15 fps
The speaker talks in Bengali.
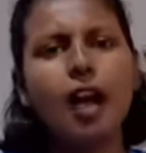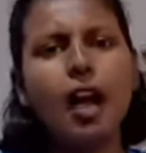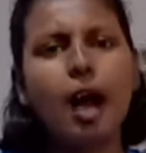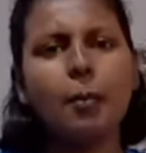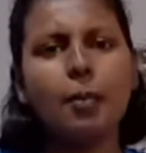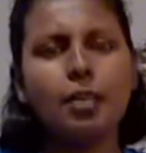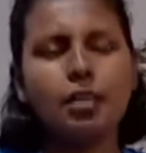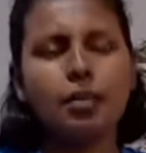
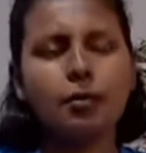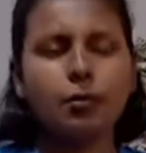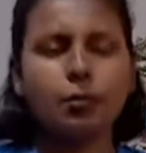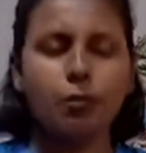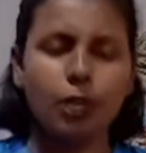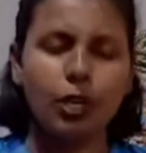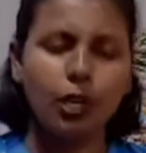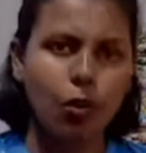আমি
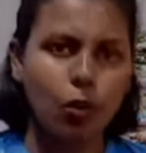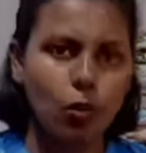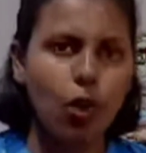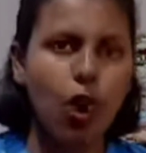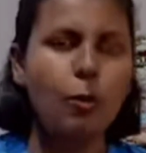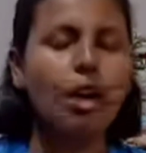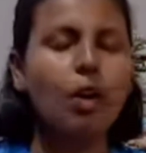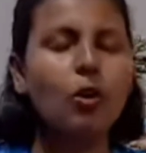মানে
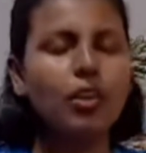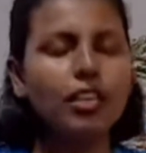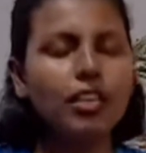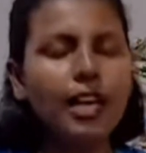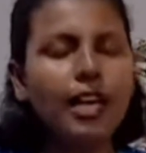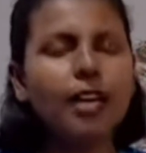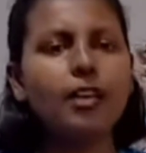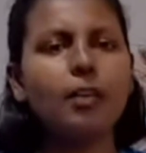ক্ষমা করে
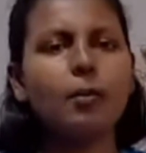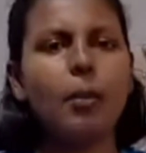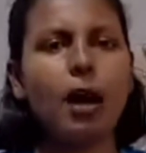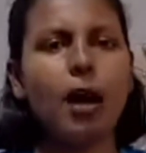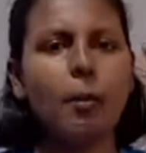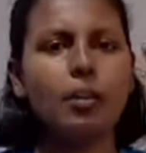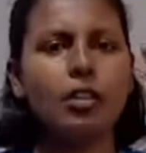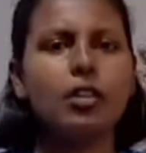দেই বা
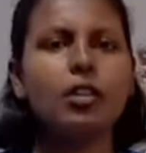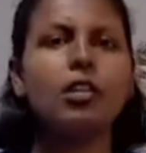আমি